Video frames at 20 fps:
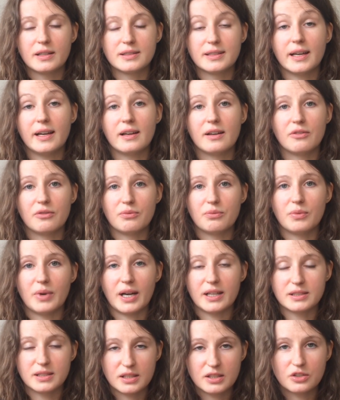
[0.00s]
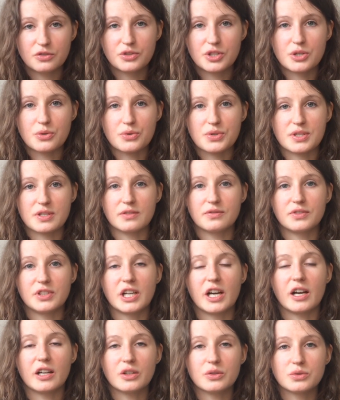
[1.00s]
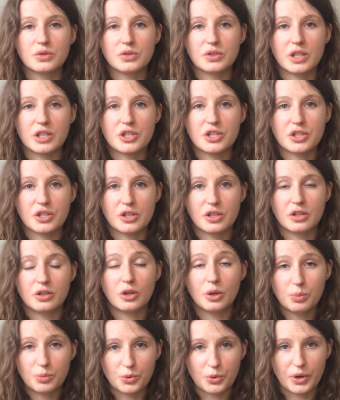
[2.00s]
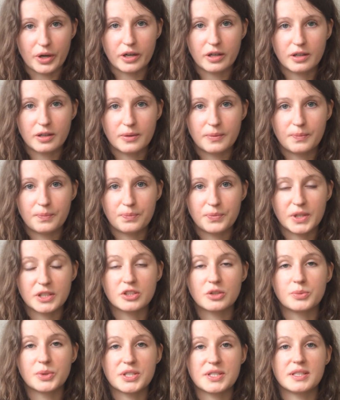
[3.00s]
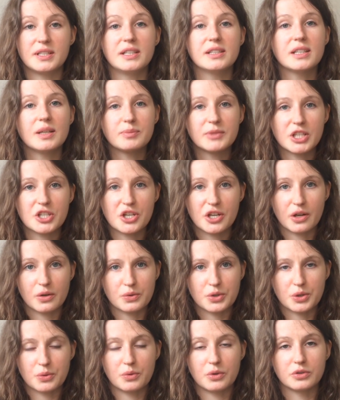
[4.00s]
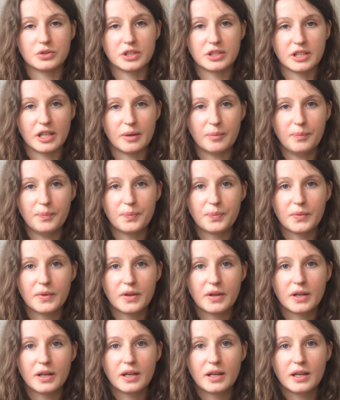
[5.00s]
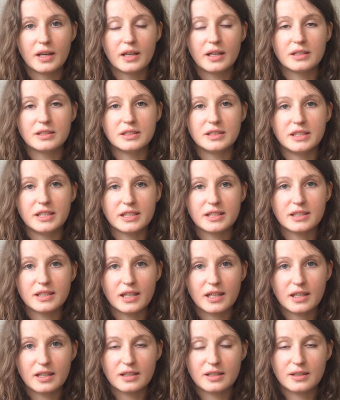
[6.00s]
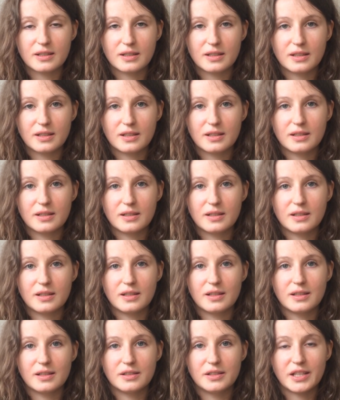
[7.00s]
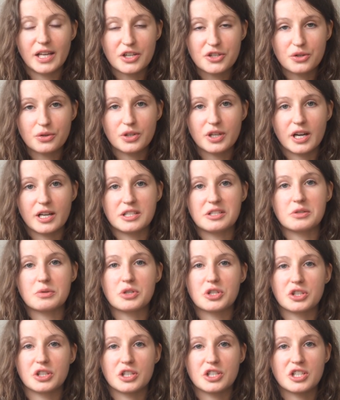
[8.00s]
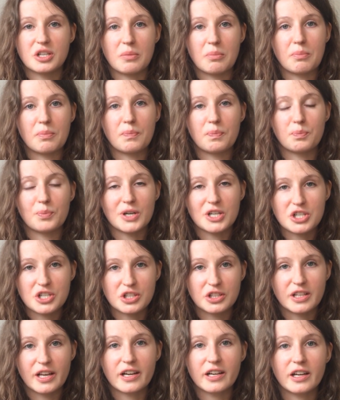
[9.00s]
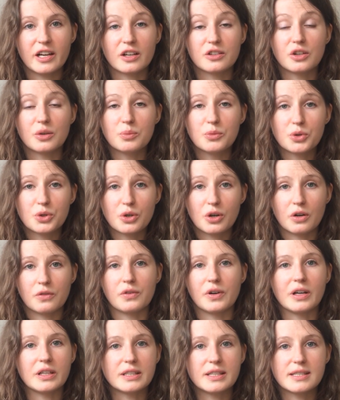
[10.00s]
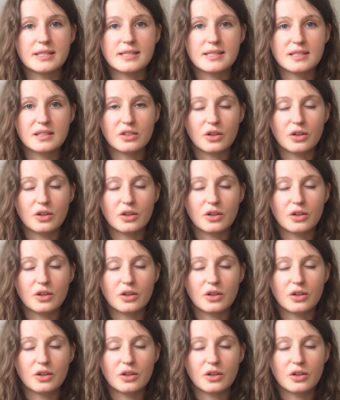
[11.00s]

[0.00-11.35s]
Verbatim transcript: te Adenowirusy wnikają do naszych komórek, natomiast nie namnażają się one tam. Jednak nasz organizm czy nasza maszyneria komórkowa jest